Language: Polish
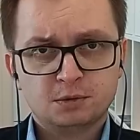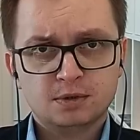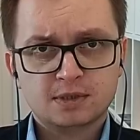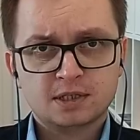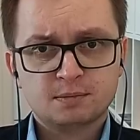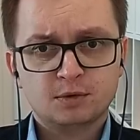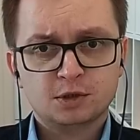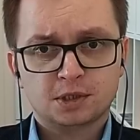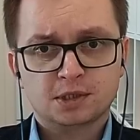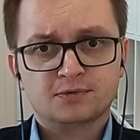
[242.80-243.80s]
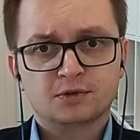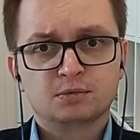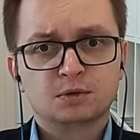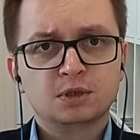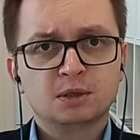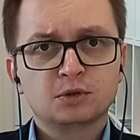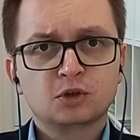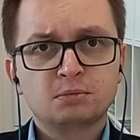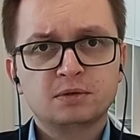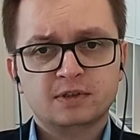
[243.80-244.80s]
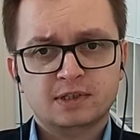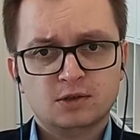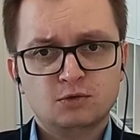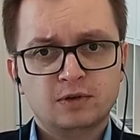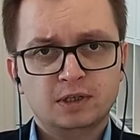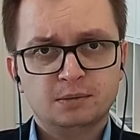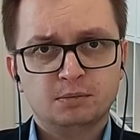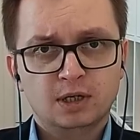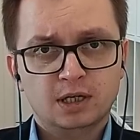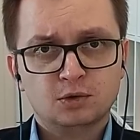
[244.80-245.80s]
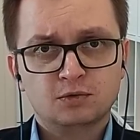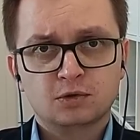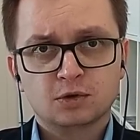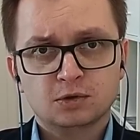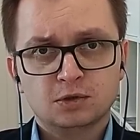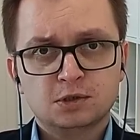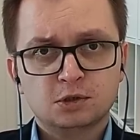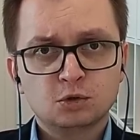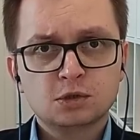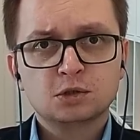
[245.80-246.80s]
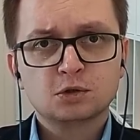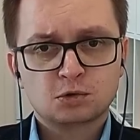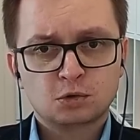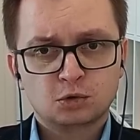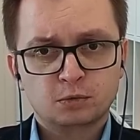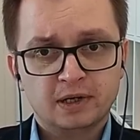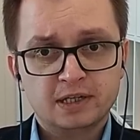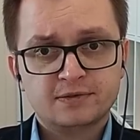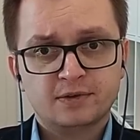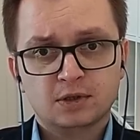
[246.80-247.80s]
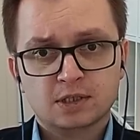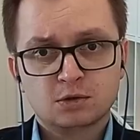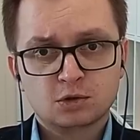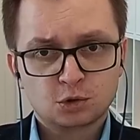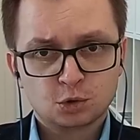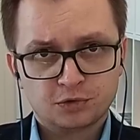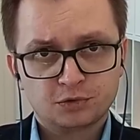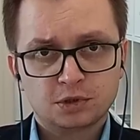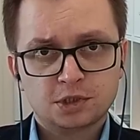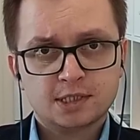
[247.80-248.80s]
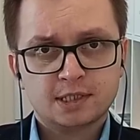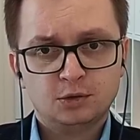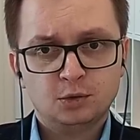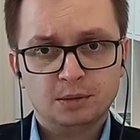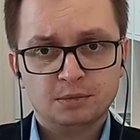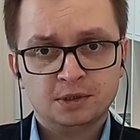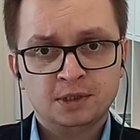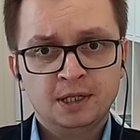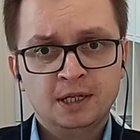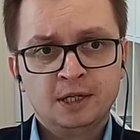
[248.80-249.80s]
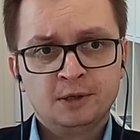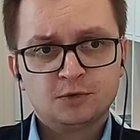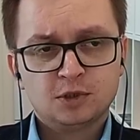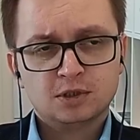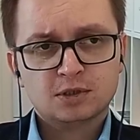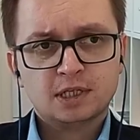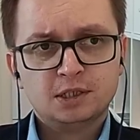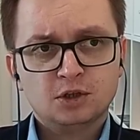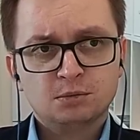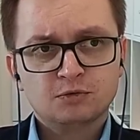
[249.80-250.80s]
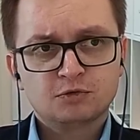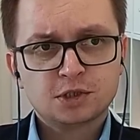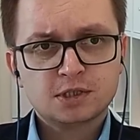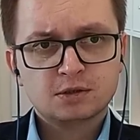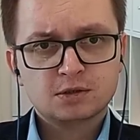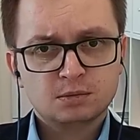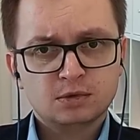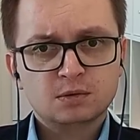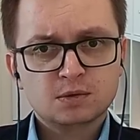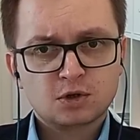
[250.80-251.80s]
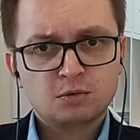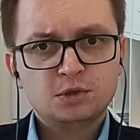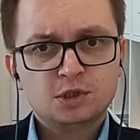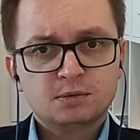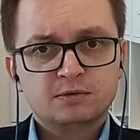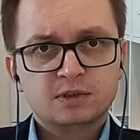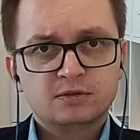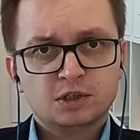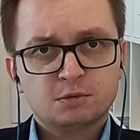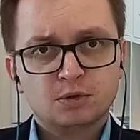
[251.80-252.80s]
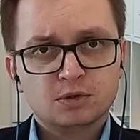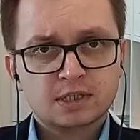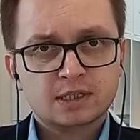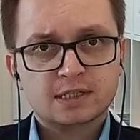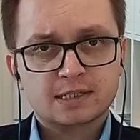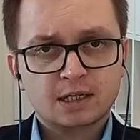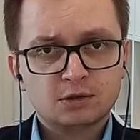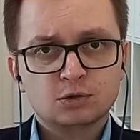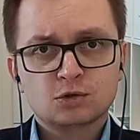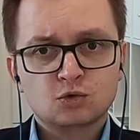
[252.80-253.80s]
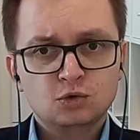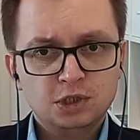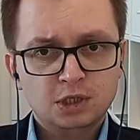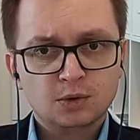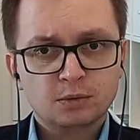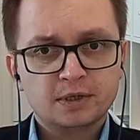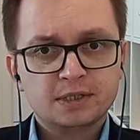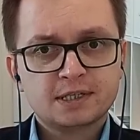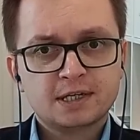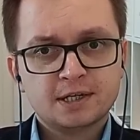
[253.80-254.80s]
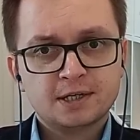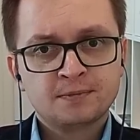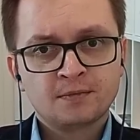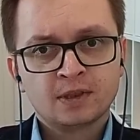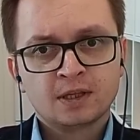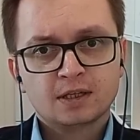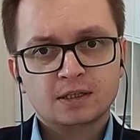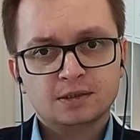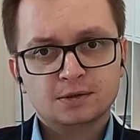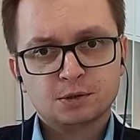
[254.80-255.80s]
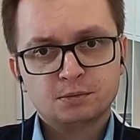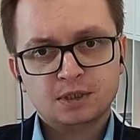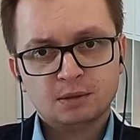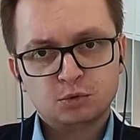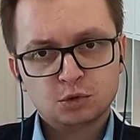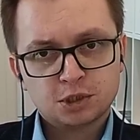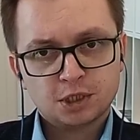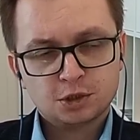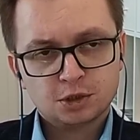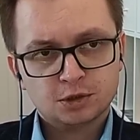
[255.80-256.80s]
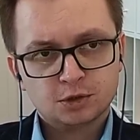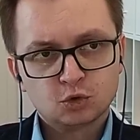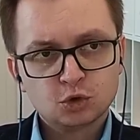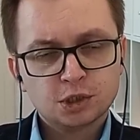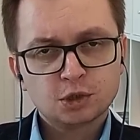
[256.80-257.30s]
polskie społeczeństwo, próbuje podkopywać zaufanie Polaków do instytucji, do struktur państwa oraz do sojuszy, w których się znajdujemy. Czyli Rosjanie robią wszystko, co mogą zrobić, żeby wyrwać Polskę z NATO, z Unii Europejskiej, e, żeby napuszczać różne